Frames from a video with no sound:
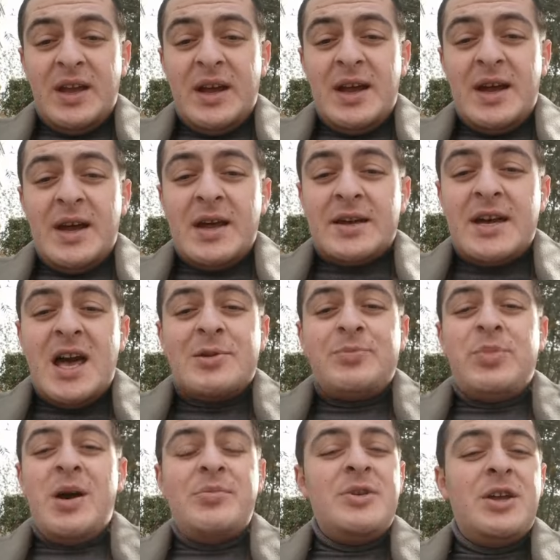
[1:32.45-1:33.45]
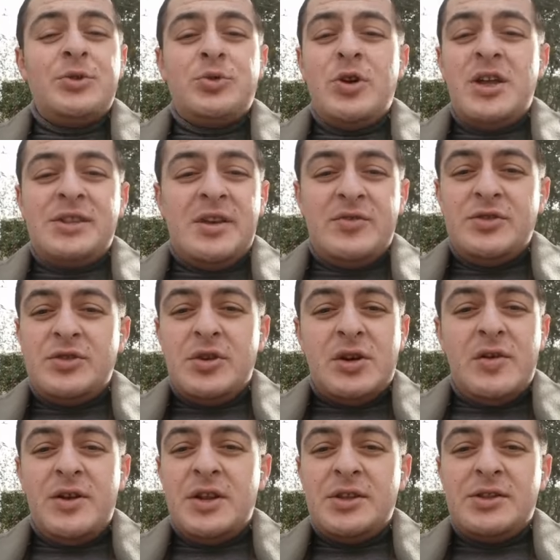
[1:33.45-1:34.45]
А, как по мне, то это
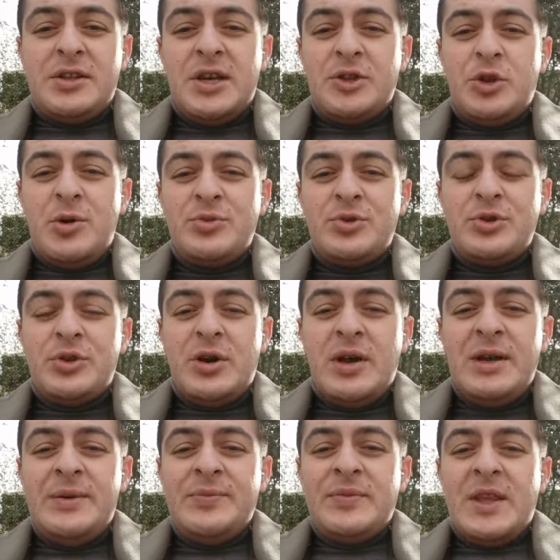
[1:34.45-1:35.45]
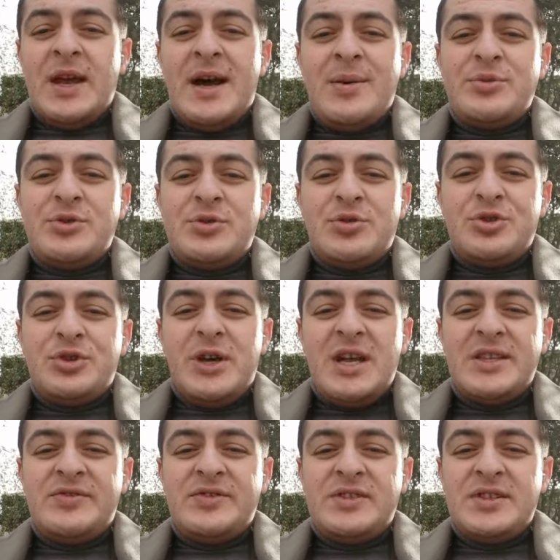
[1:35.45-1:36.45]
все говорит о том, что
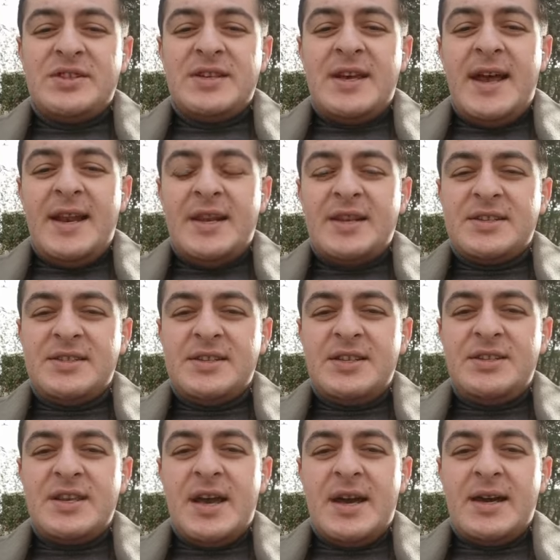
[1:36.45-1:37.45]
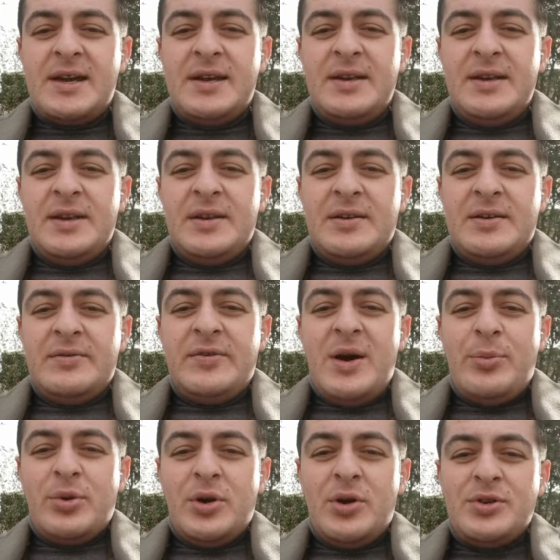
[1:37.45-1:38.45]
обсуждать в социальных сетях
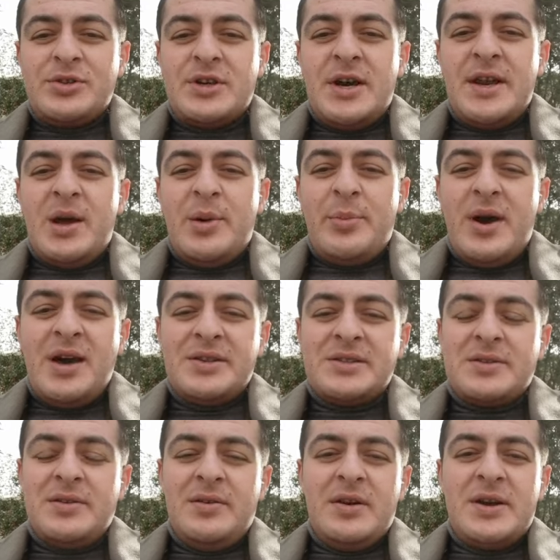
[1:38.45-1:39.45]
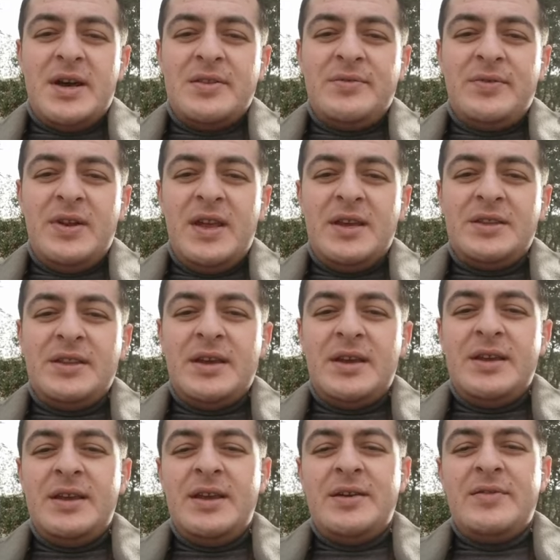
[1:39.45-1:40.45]
вопрос Карабахского
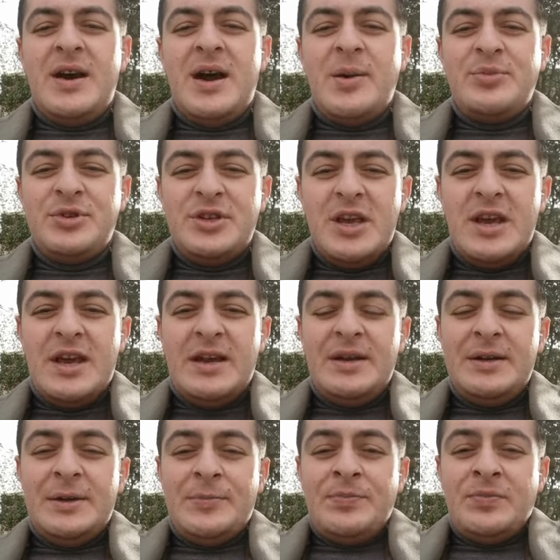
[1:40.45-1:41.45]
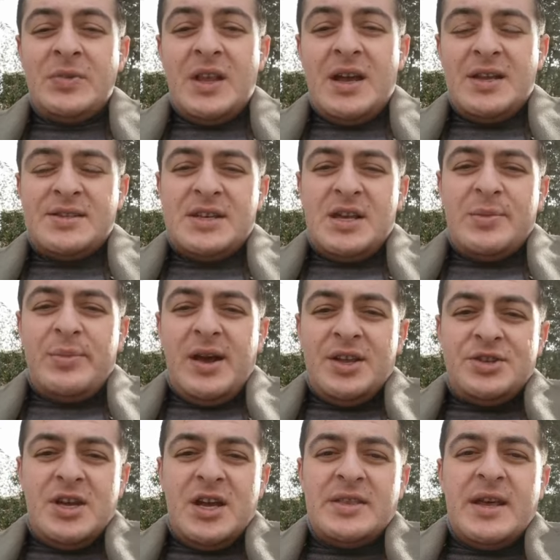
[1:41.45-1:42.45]
конфликта и вообще
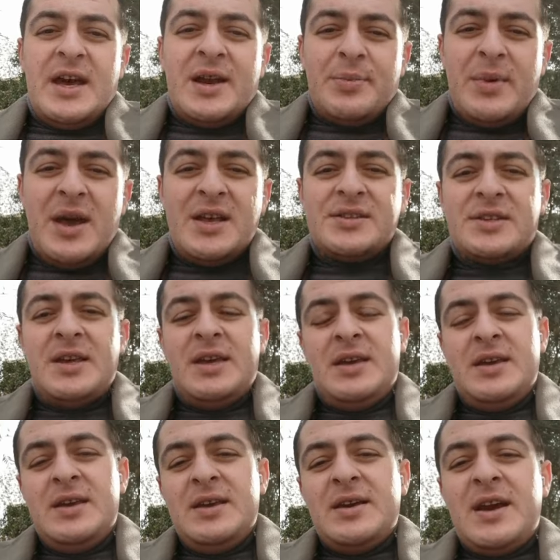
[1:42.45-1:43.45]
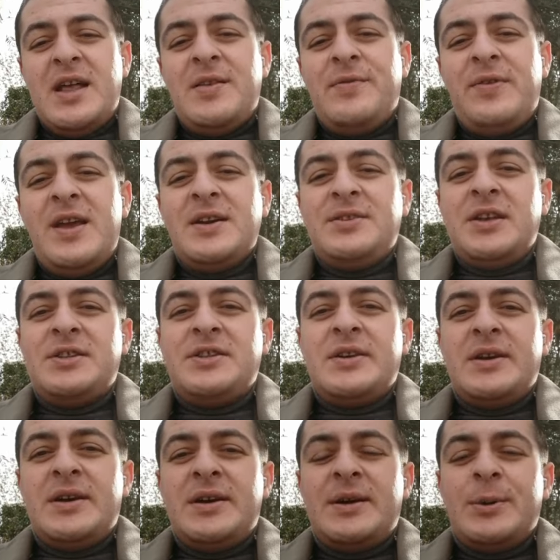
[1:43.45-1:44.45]
Азербайджана-армянский конфликт,
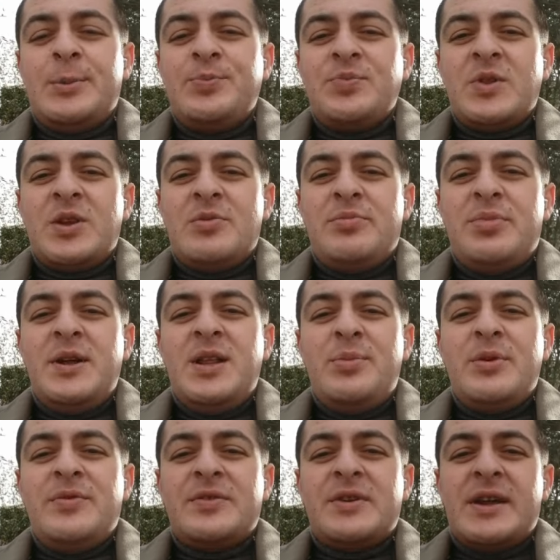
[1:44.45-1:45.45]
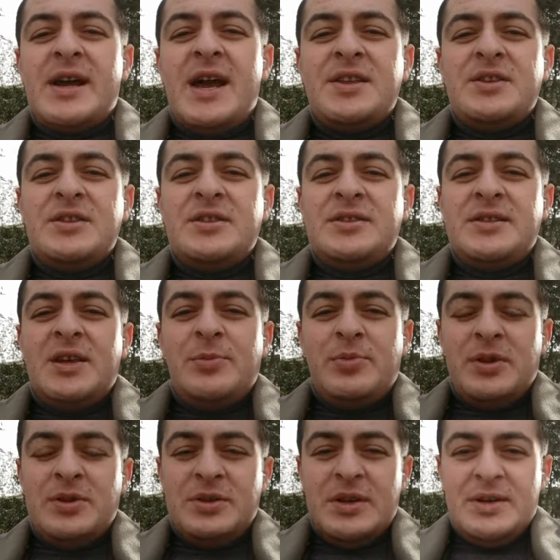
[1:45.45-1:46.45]
это было бы в крайней
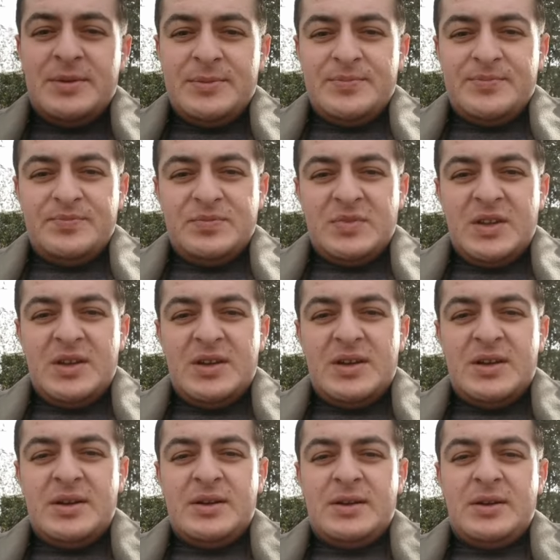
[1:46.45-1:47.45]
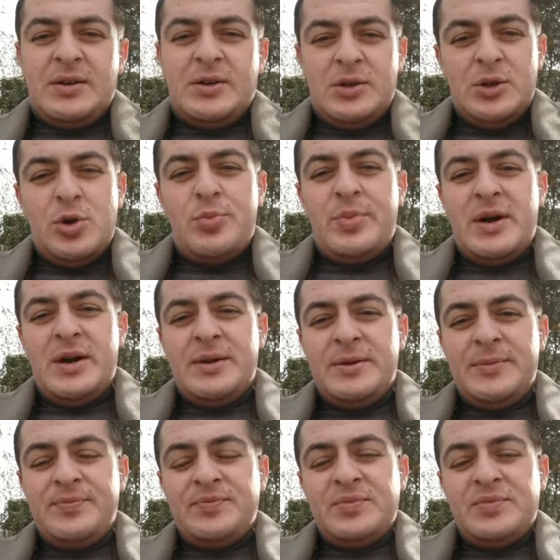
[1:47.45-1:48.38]
степени э, глупо.